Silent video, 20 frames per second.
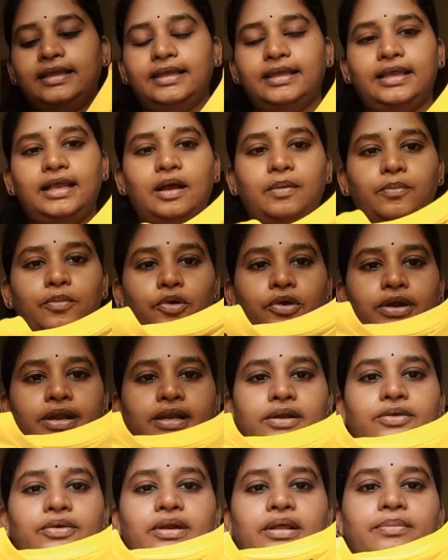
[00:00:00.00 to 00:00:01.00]
ఇక
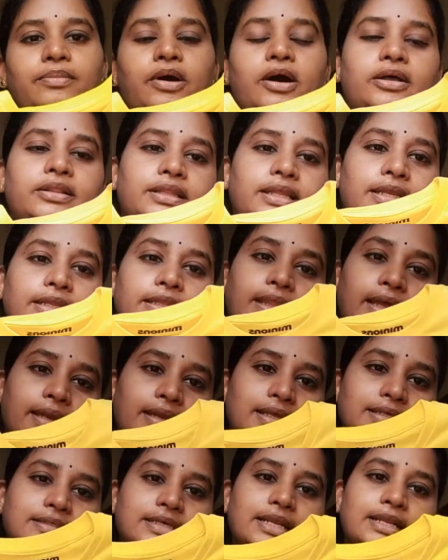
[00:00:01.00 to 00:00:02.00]
మోడల్ కూడా బాగుందని
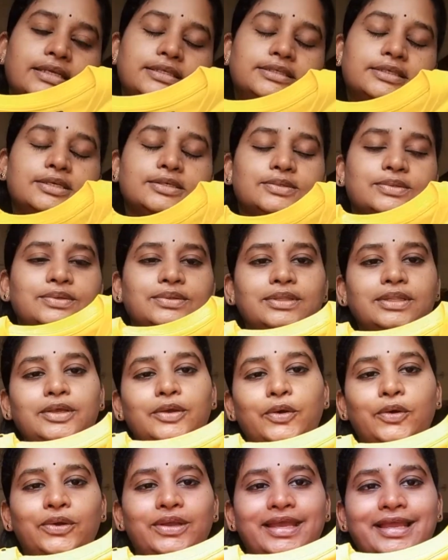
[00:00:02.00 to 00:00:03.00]
తనే సెలెక్ట్ చేసుకుంది
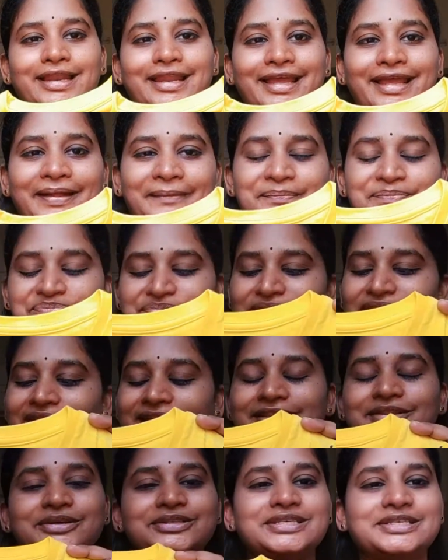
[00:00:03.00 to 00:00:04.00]
ఓకేలే
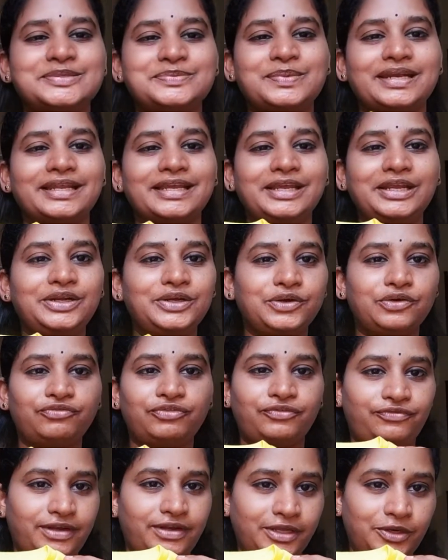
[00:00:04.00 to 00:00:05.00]
ఇది వచ్చేసి మనకి టూ
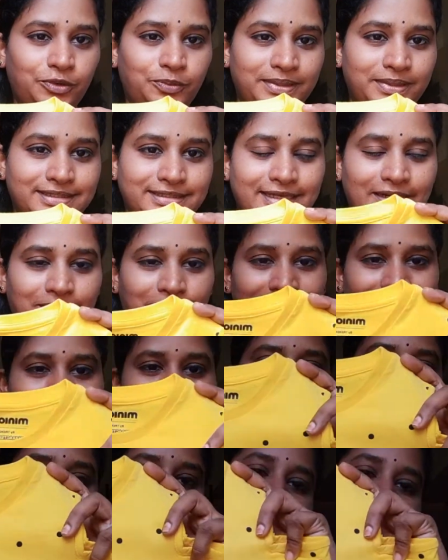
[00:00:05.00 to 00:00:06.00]
ఫిఫ్టీ రూపీస్ అనమాట
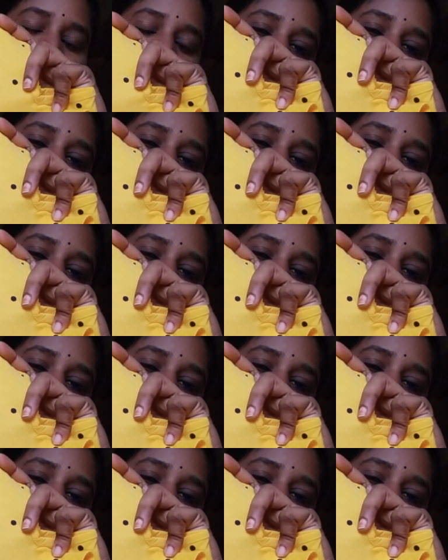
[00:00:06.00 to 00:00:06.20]
చక్కగా